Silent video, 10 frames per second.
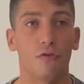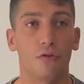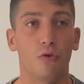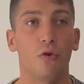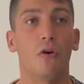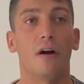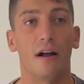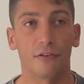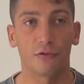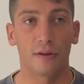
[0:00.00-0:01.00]
de l'eau
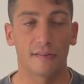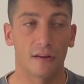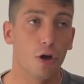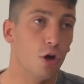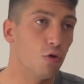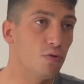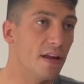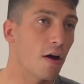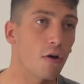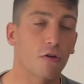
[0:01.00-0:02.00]
ensuite. Une
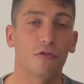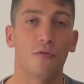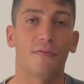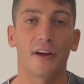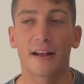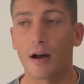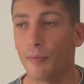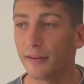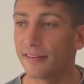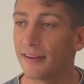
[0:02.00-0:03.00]
erreur que je vois
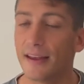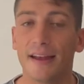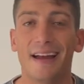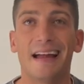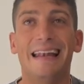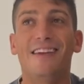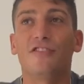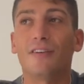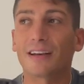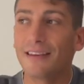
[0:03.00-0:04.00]
fréquemment, c'est les
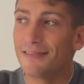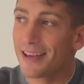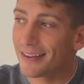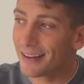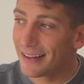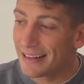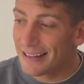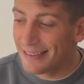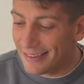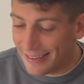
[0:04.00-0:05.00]
gens qui viennent
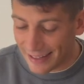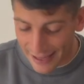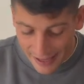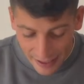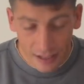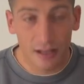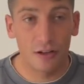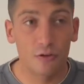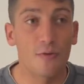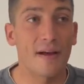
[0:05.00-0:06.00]
tirer
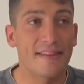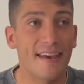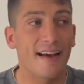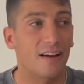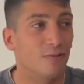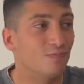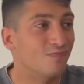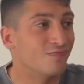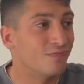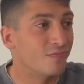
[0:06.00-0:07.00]
de manière
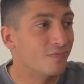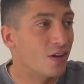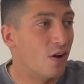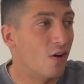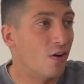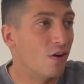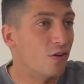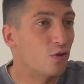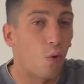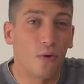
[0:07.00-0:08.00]
euh,
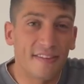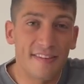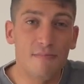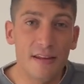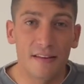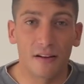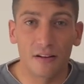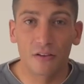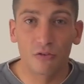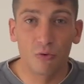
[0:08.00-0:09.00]
trop timide
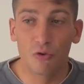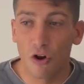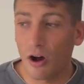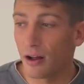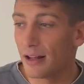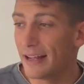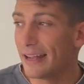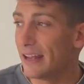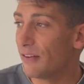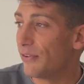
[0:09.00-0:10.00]
sous le corps
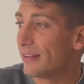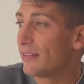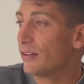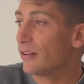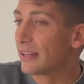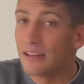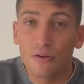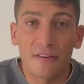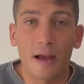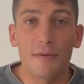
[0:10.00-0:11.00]
et en fait euh, qui
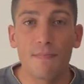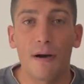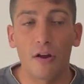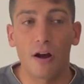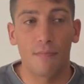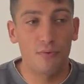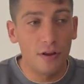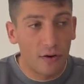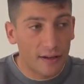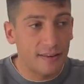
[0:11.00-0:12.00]
ne terminent pas leur
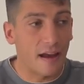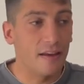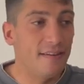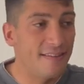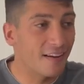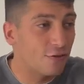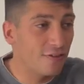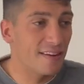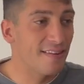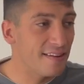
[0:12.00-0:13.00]
appui, donc ils, tirent
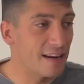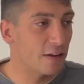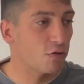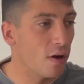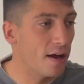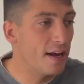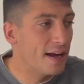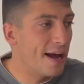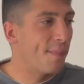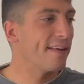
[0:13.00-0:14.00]
jusqu'ici, là, tu vois.
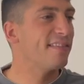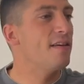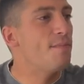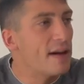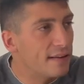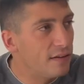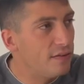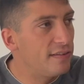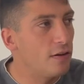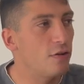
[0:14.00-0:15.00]
Et après, c'est hyper
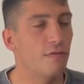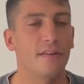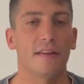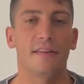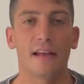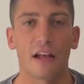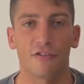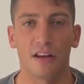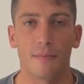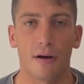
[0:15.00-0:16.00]
difficile de venir
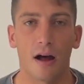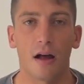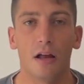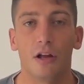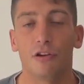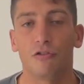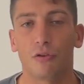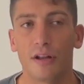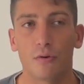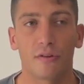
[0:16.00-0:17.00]
dégager les bras
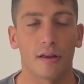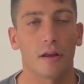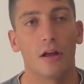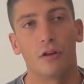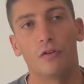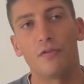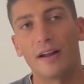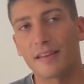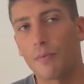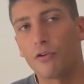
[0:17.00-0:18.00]
sur les côtés. Donc
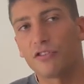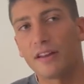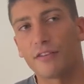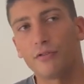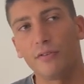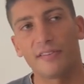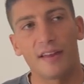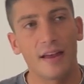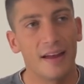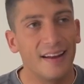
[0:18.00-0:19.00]
voilà, ta prochaine astuce,
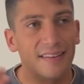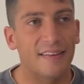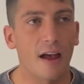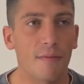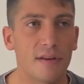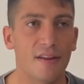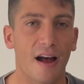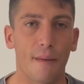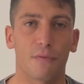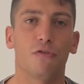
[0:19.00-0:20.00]
c'est termine
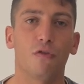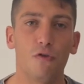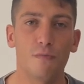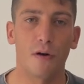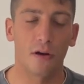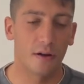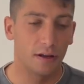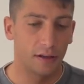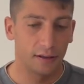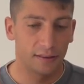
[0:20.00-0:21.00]
absolument
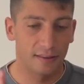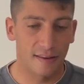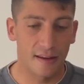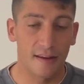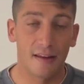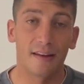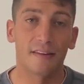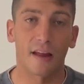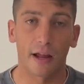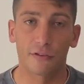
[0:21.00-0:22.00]
tes
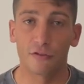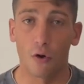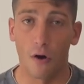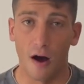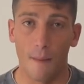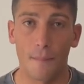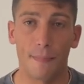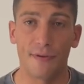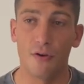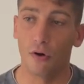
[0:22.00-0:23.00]
tractions en
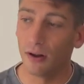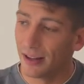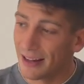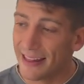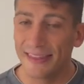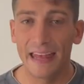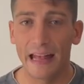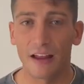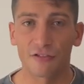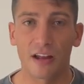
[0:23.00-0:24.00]
papillon,
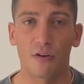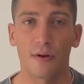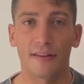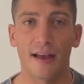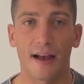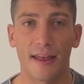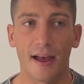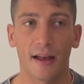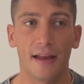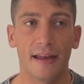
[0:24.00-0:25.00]
dégage loin
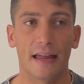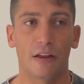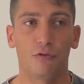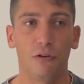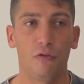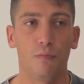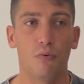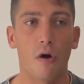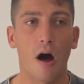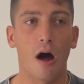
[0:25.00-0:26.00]
derrière et ensuite, tu
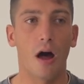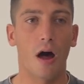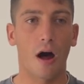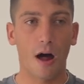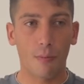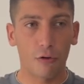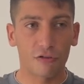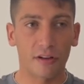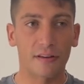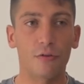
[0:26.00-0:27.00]
pourras, en
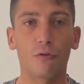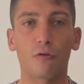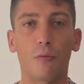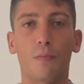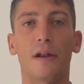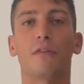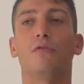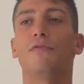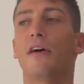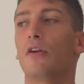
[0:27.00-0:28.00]
rapprochant tes deux omoplates
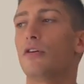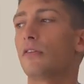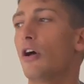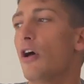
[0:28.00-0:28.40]
l'une vers l'autre,